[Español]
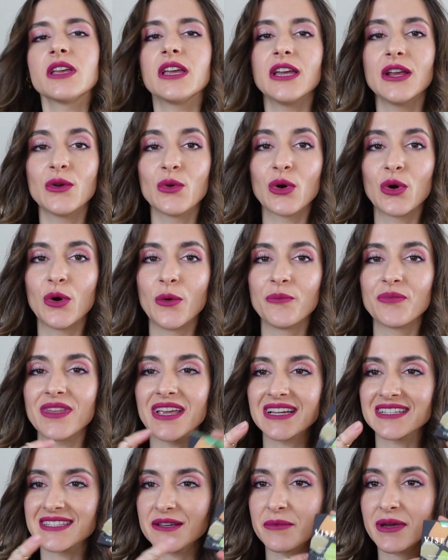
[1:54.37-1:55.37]
Y luego,
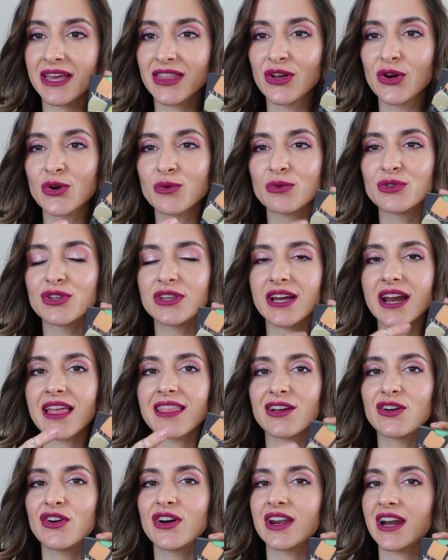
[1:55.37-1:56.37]
esta me quedé con un montón de ganas
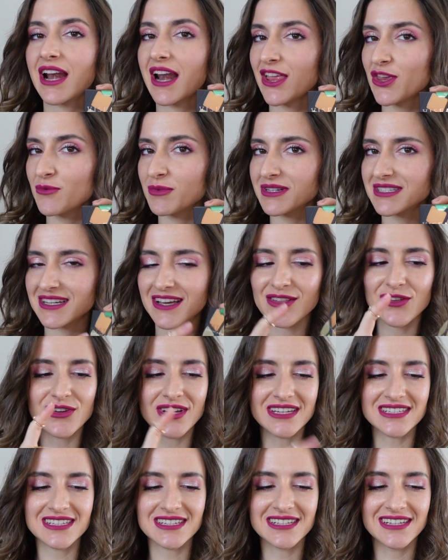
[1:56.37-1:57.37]
de cogerla el año pasado,
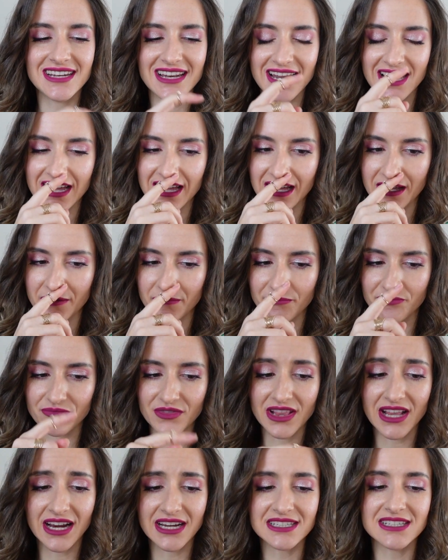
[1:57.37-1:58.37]
es
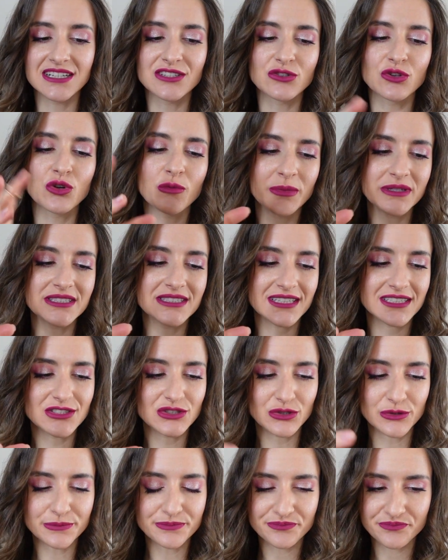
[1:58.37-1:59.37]
la, que es en el tono
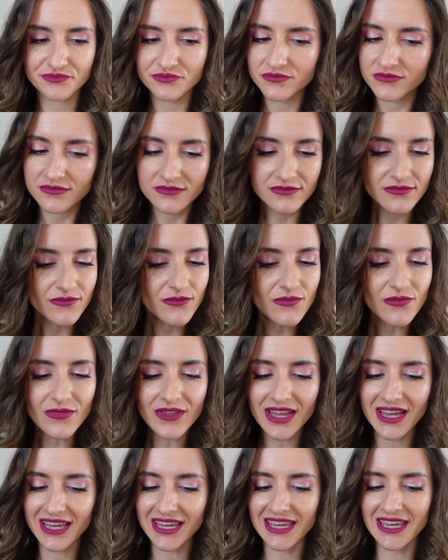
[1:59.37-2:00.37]
pistacho.
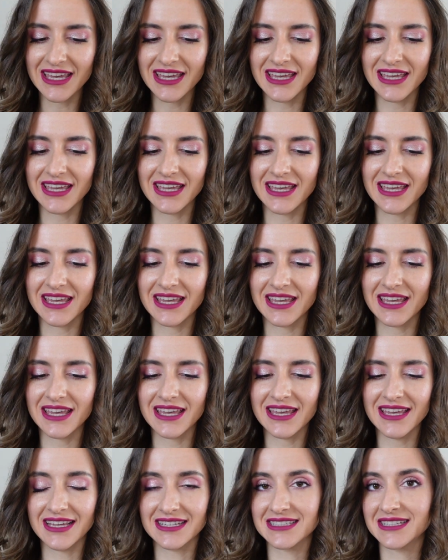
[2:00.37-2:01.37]
Y,
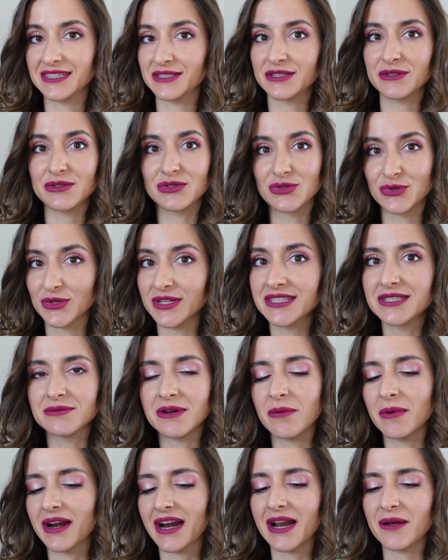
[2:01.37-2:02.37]
es que es
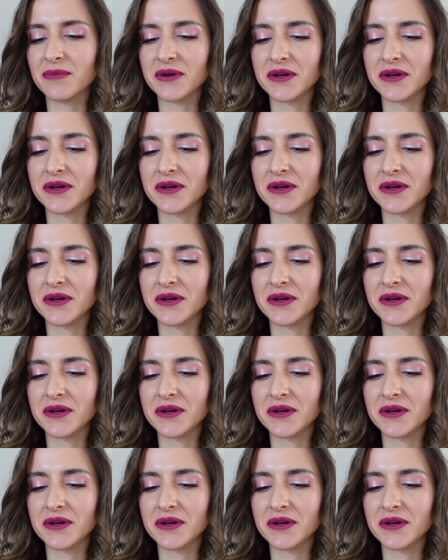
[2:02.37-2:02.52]
chulísima para la